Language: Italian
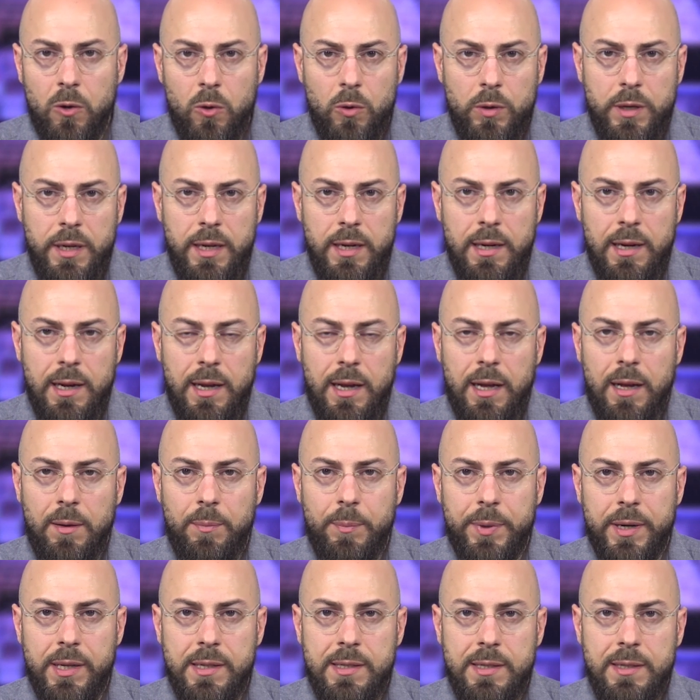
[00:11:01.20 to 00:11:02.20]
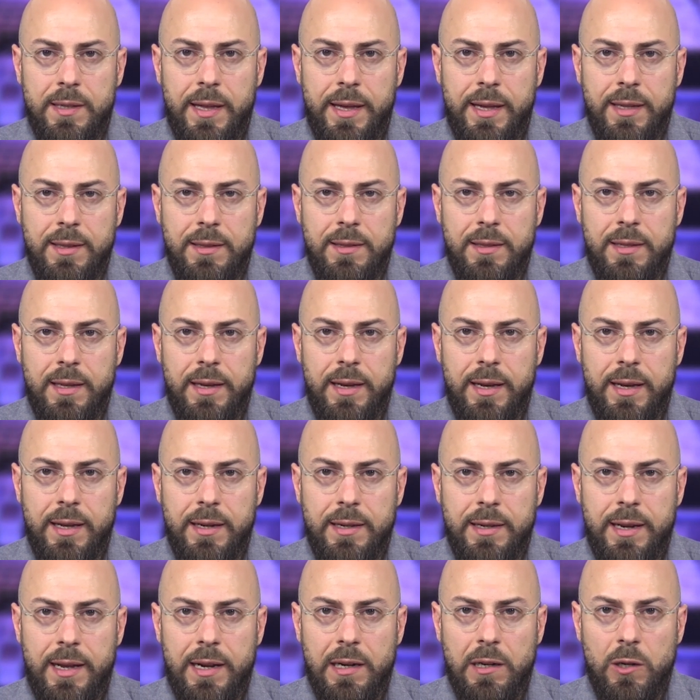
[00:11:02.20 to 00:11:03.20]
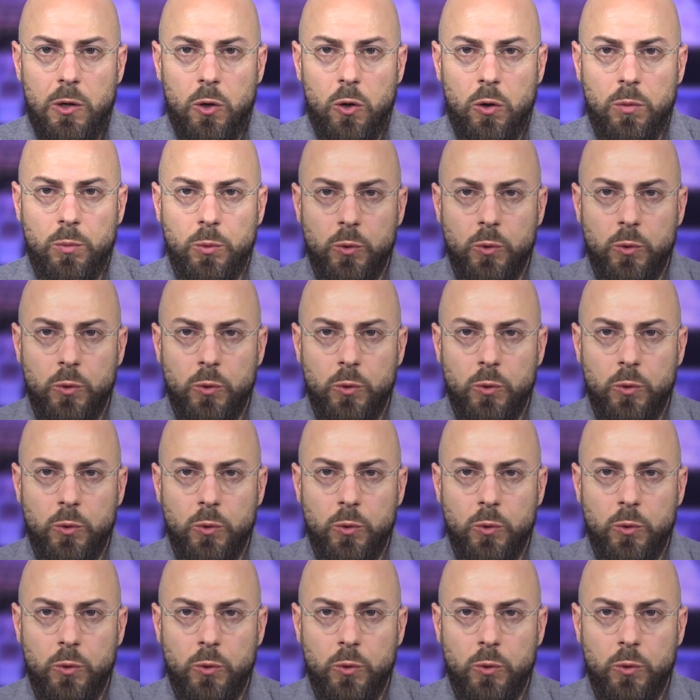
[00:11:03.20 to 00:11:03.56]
con il presidente Nello